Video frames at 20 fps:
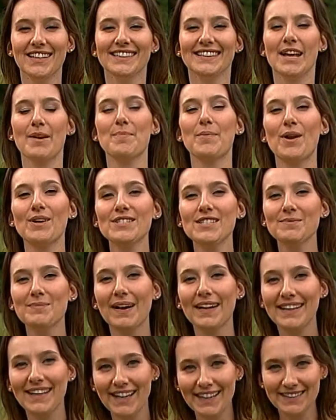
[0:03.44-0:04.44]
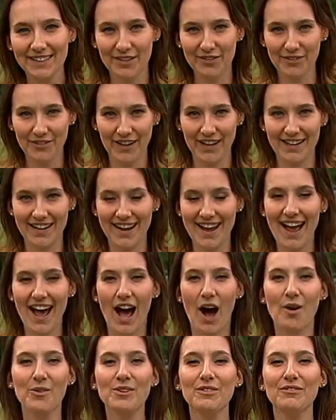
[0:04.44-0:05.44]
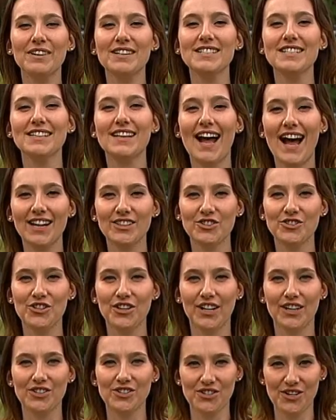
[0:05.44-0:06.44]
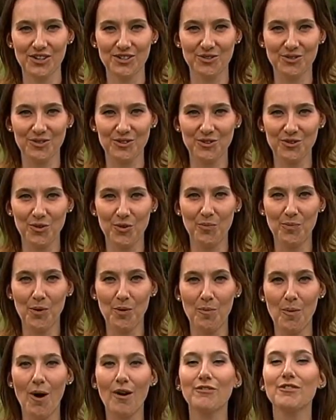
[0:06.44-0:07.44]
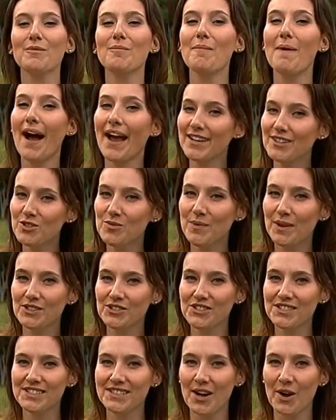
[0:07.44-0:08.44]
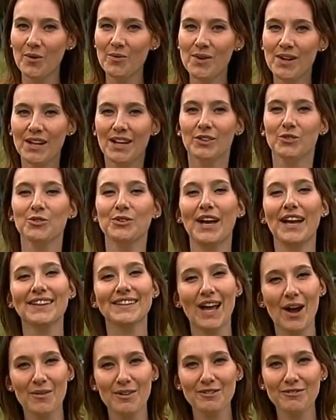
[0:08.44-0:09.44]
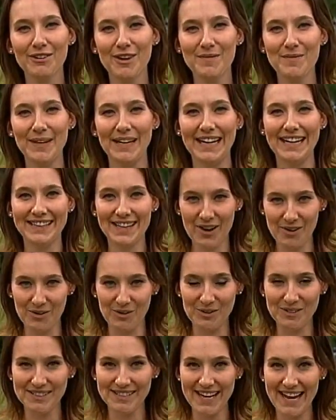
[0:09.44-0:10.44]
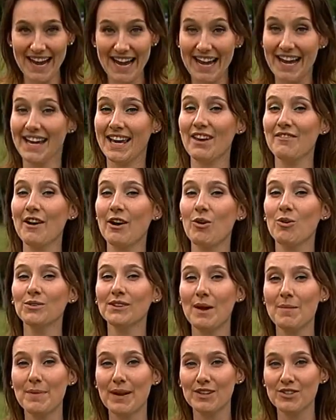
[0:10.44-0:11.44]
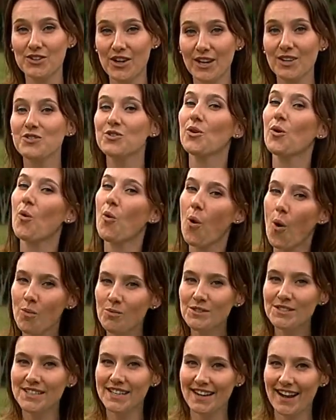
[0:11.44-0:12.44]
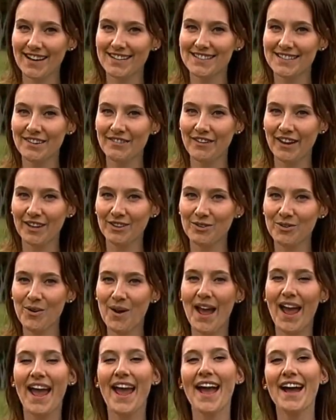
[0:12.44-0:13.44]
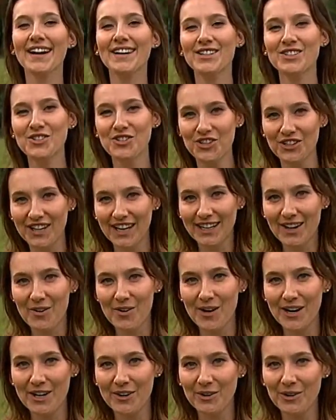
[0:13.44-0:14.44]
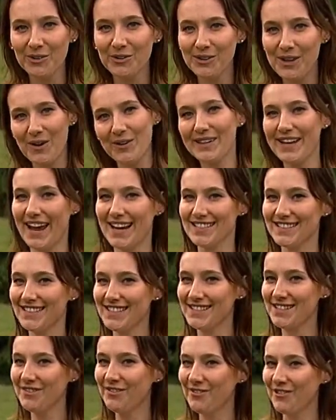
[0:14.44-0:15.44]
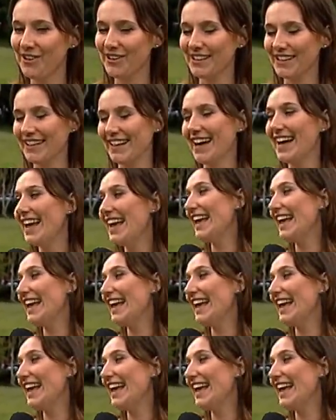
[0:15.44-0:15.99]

Na próxima quinta-feira, a Universidade de Caxias do Sul promove mais uma edição do Natal em Família na UX. E quem vai contar pra gente como será esse evento é a Cristina Calcanhoto, da Orquestra Sinfônica.